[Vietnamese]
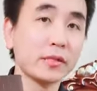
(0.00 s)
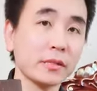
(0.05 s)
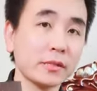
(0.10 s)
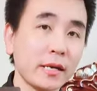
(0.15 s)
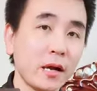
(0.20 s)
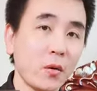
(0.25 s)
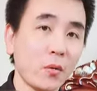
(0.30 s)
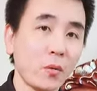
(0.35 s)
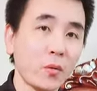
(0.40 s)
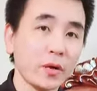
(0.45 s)

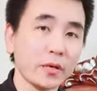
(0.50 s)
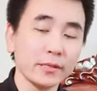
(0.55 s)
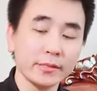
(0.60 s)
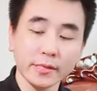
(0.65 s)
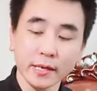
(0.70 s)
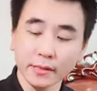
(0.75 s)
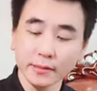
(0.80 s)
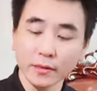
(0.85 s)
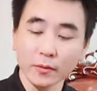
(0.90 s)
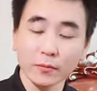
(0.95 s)
sự cao quý,
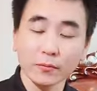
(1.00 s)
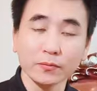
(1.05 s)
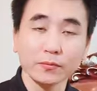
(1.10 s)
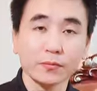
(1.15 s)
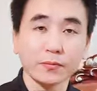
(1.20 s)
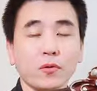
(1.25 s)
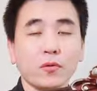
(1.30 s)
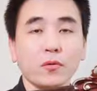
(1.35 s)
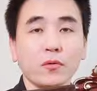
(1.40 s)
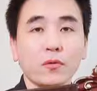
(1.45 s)
sang trọng,
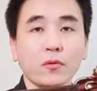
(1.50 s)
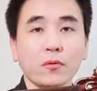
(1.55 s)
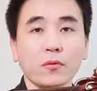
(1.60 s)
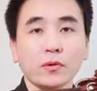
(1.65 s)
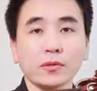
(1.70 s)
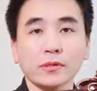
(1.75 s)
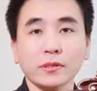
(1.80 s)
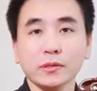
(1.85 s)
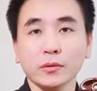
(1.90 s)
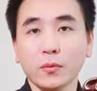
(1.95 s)
logo
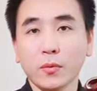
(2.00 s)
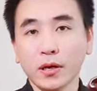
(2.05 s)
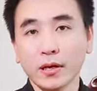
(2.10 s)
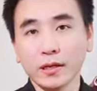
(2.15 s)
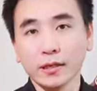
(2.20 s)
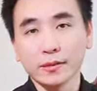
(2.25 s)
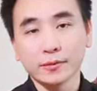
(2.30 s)
của sự quyền